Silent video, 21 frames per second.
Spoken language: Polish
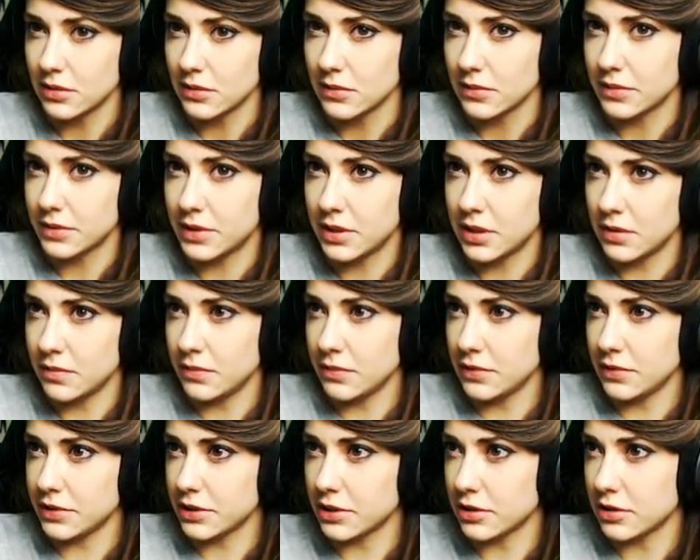
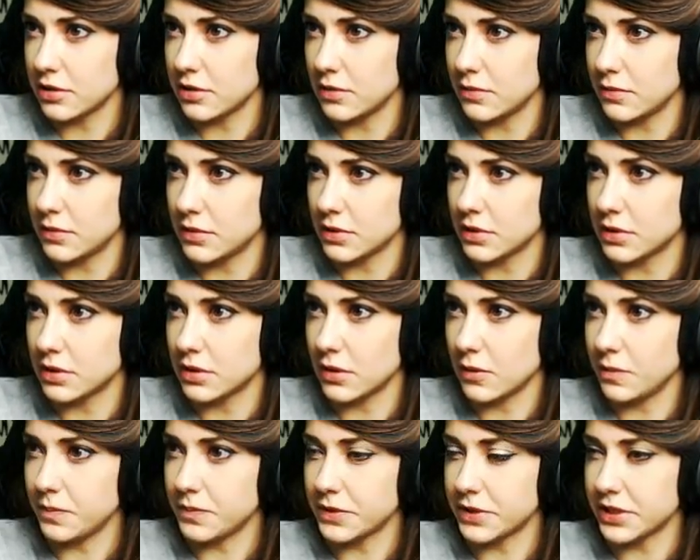Przemyślmy to,
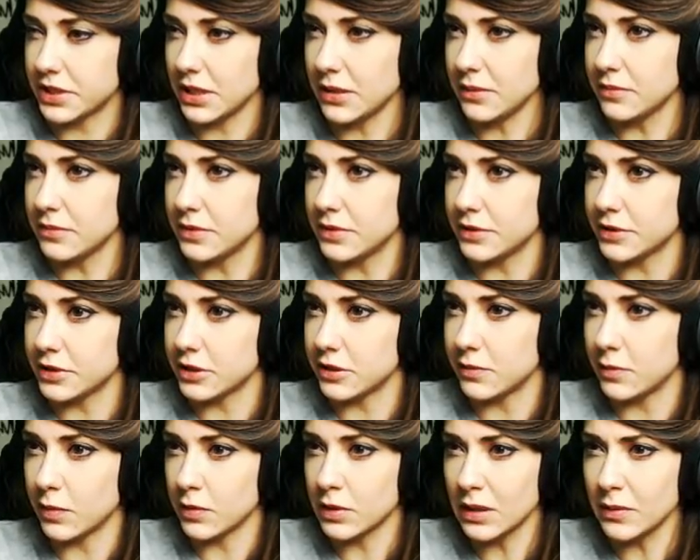przemyślmy.
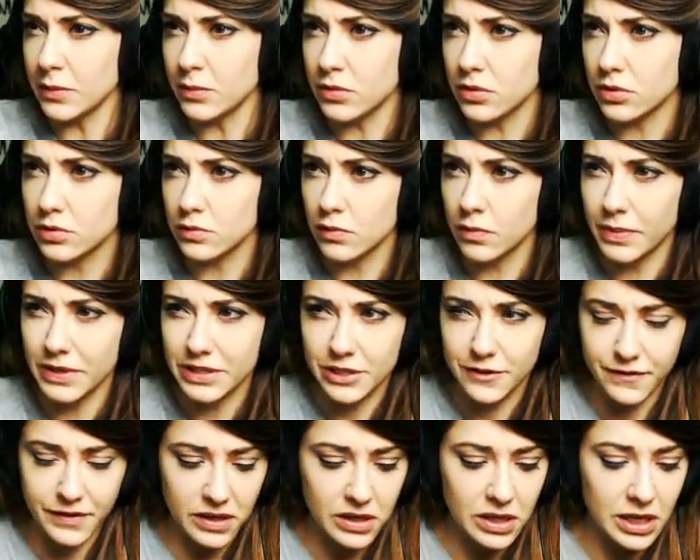Mogłabym rozłupać
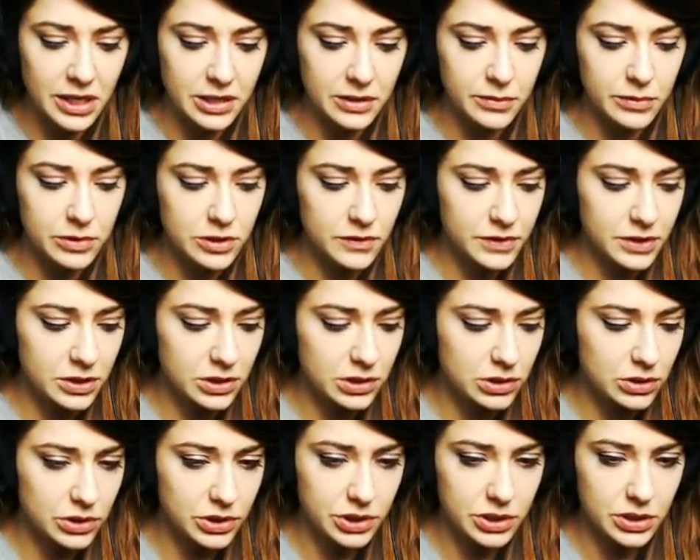filary, może wtedy
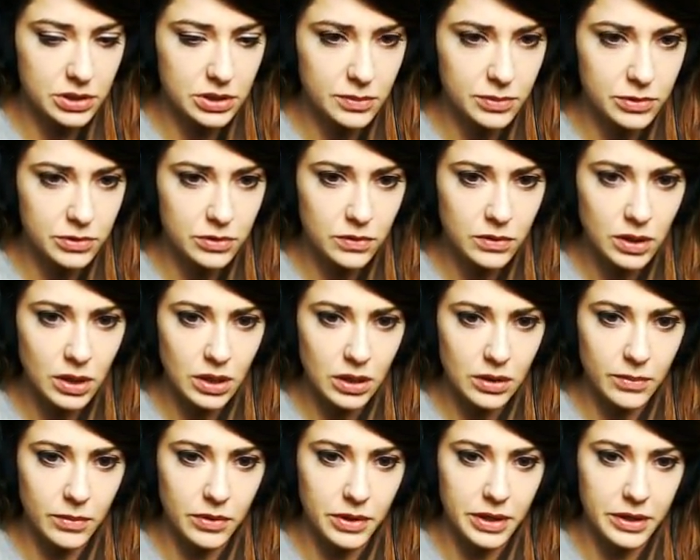coś się zepsuje
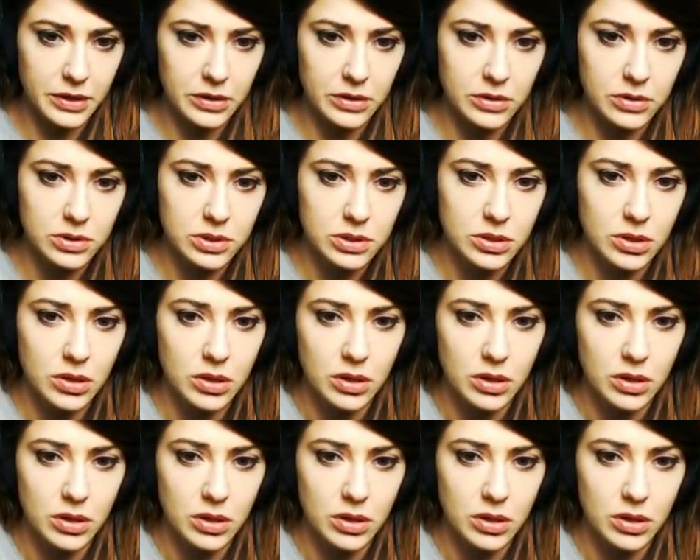albo jakoś.